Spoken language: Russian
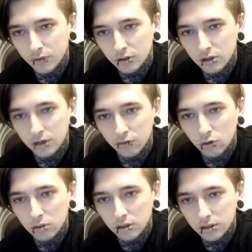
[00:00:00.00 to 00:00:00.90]
Это давно
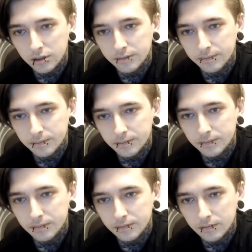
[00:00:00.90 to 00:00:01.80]
было, да. Вот, вот
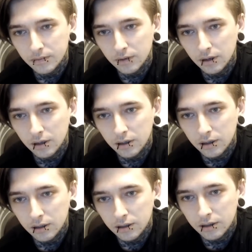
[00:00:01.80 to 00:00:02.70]
этот ролик мне прям, я
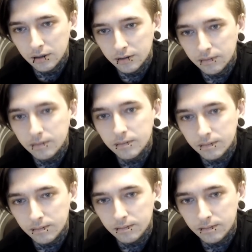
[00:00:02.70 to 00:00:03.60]
помню, не
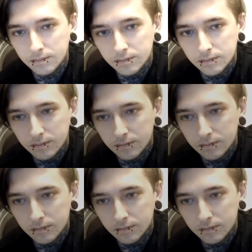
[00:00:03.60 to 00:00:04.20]
очень зашел.